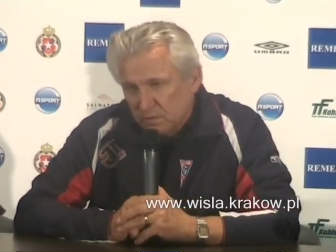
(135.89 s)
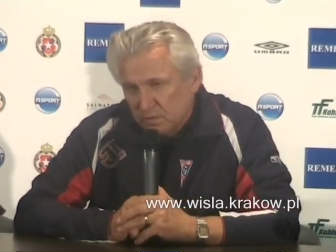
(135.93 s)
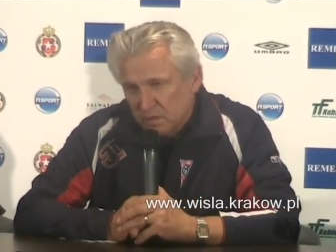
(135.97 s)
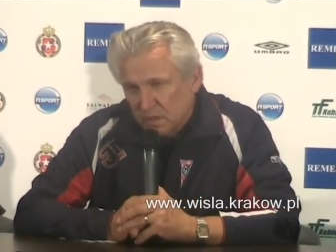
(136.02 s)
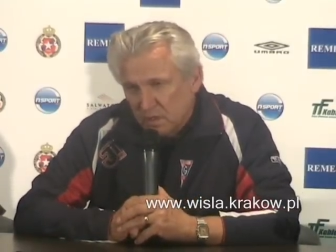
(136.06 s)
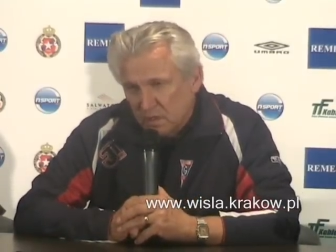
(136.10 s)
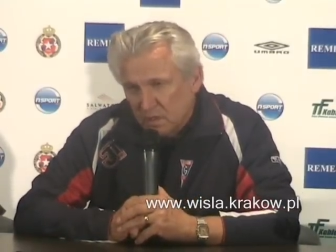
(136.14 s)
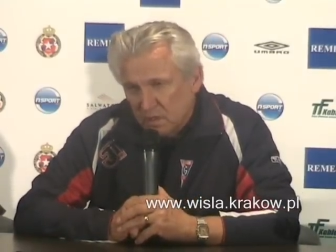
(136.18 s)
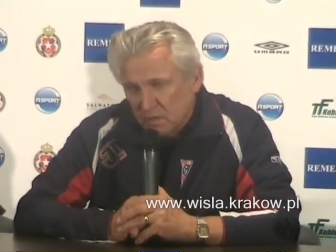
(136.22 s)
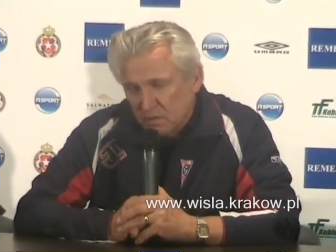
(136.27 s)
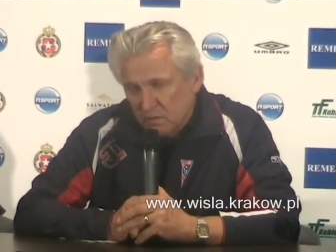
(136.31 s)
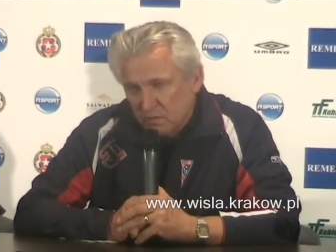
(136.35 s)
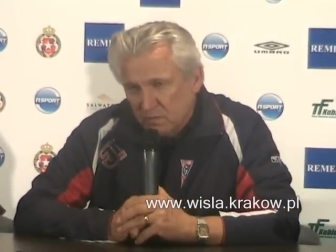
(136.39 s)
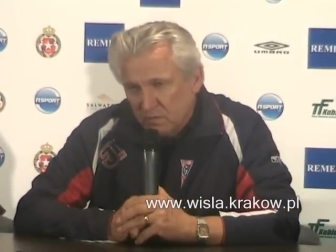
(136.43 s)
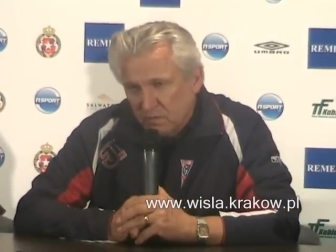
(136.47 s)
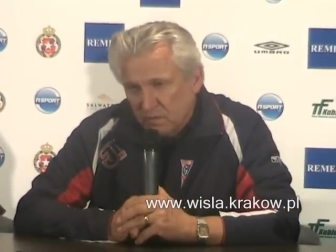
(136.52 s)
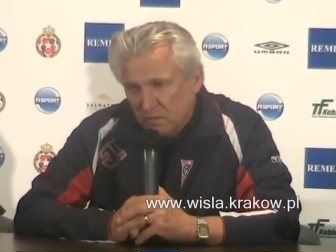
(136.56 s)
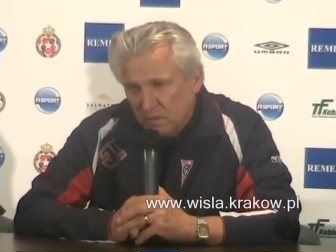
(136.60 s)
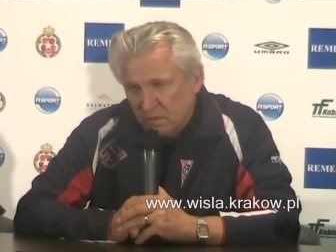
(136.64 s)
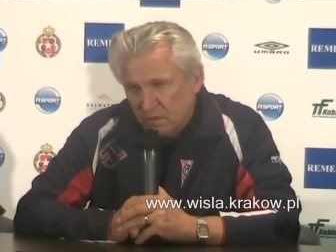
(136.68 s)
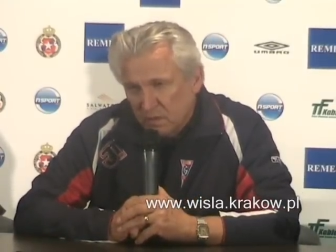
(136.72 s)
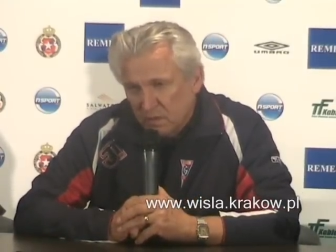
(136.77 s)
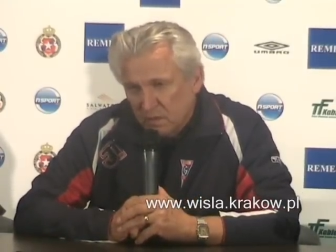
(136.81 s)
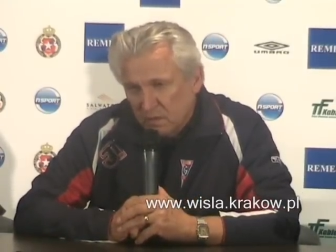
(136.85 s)

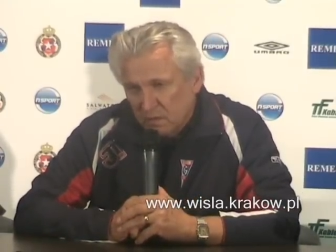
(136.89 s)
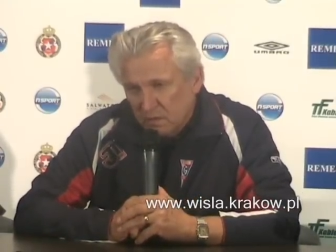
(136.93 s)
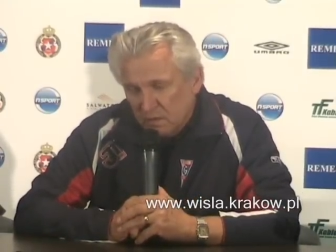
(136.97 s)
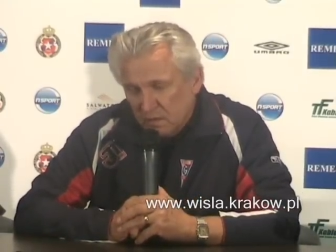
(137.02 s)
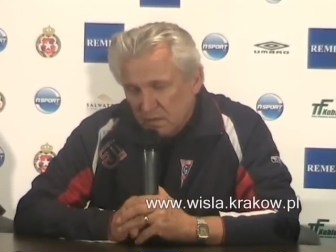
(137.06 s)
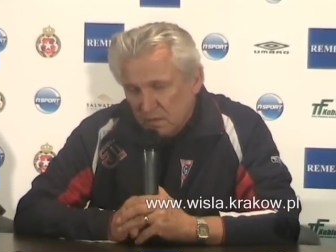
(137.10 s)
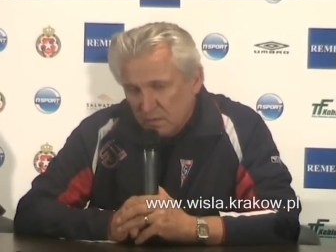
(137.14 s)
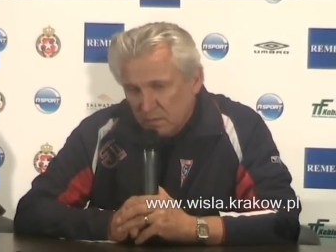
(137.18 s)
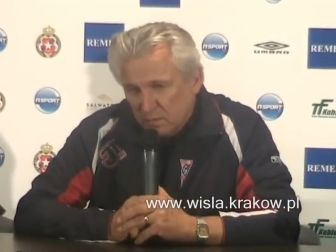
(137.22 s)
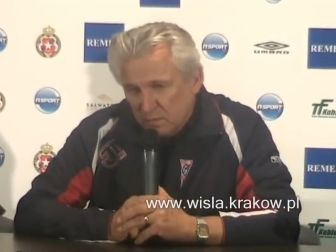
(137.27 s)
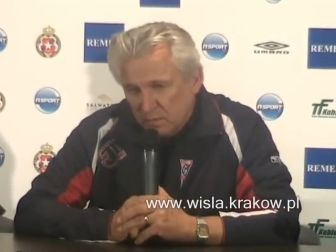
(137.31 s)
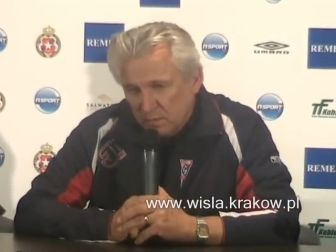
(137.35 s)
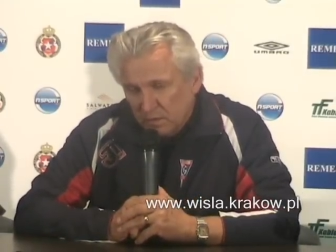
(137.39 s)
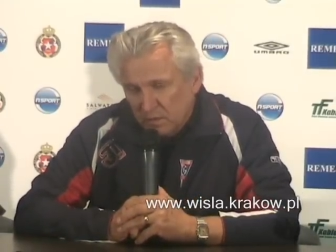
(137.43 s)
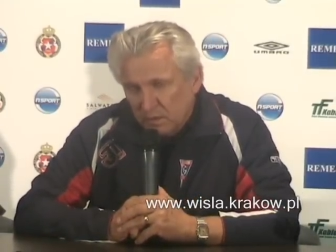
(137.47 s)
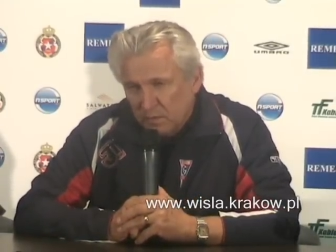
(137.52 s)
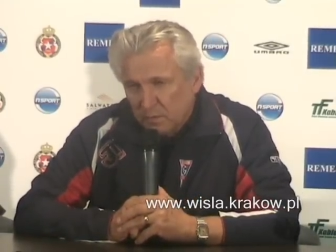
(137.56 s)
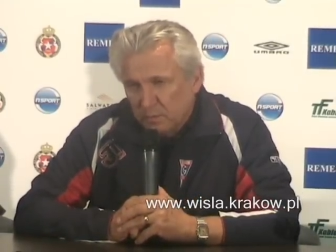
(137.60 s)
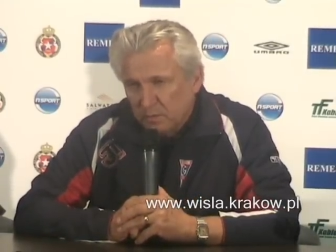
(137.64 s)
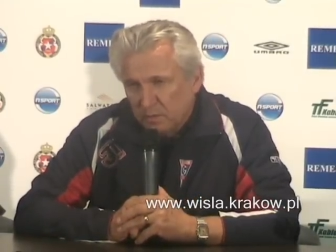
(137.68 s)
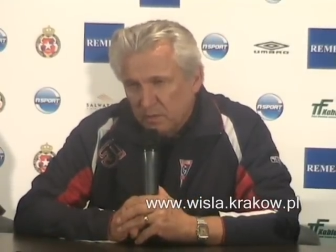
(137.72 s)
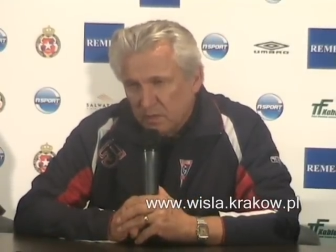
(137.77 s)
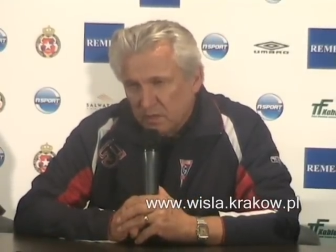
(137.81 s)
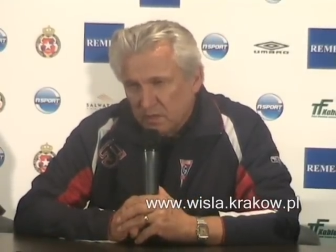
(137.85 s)
zareagowała po tej
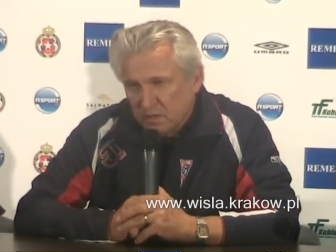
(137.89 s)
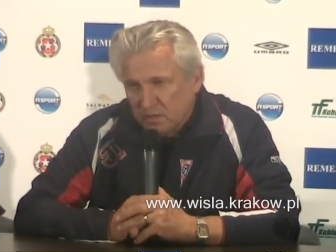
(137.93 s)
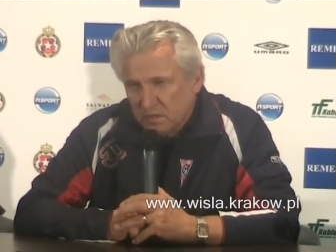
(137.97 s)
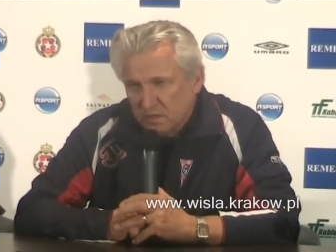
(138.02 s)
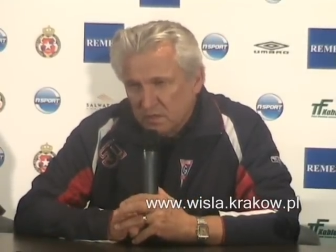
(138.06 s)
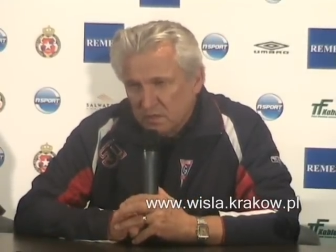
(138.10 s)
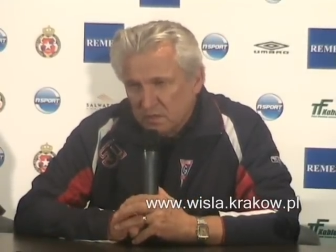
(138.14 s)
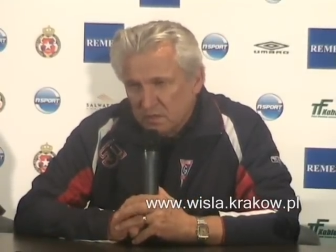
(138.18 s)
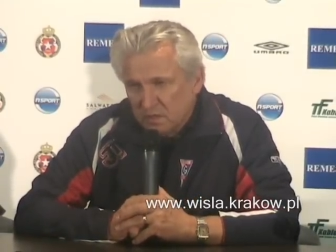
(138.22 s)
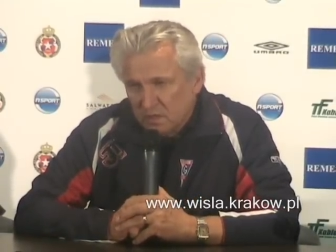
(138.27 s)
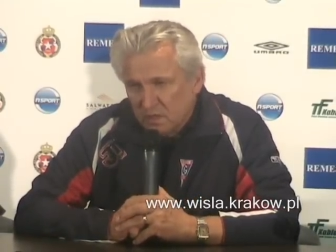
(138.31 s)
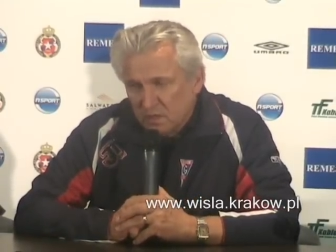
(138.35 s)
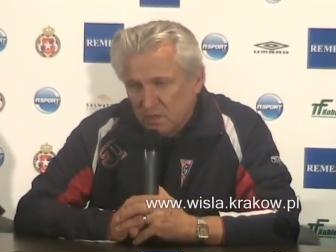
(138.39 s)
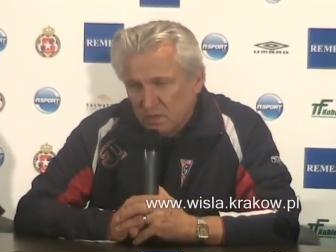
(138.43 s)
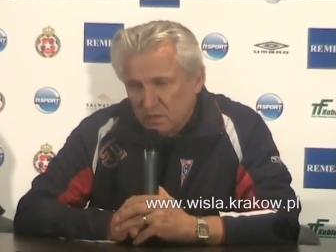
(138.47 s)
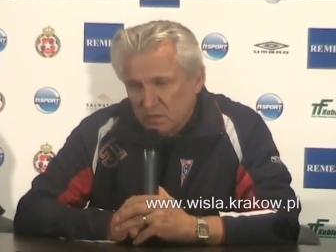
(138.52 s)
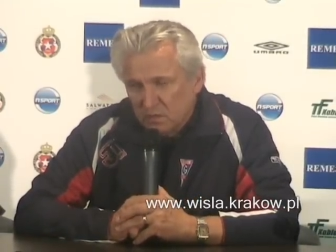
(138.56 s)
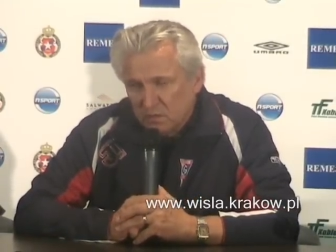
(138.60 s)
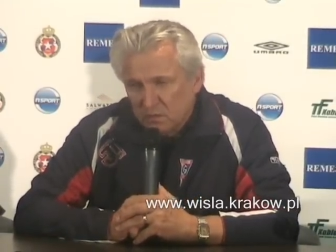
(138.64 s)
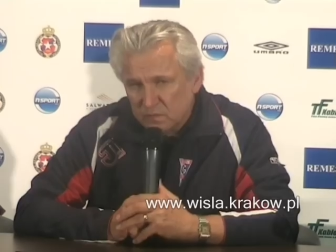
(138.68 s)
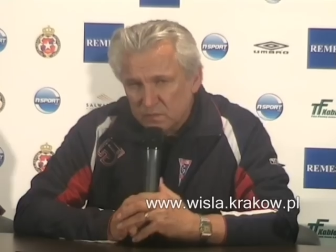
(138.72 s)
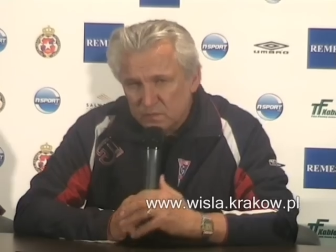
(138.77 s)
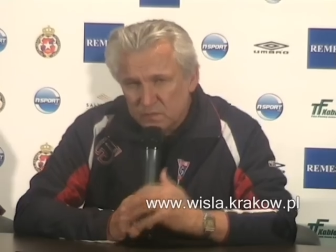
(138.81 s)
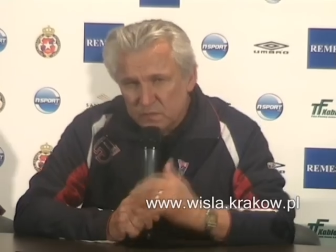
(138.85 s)
porażce z
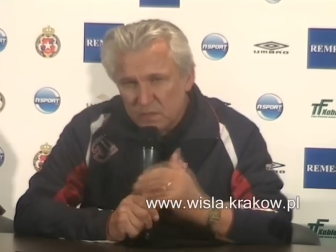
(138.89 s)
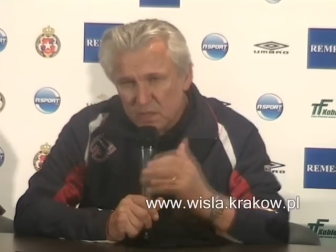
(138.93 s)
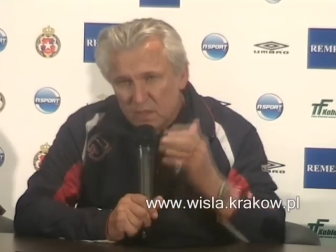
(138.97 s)
Legią.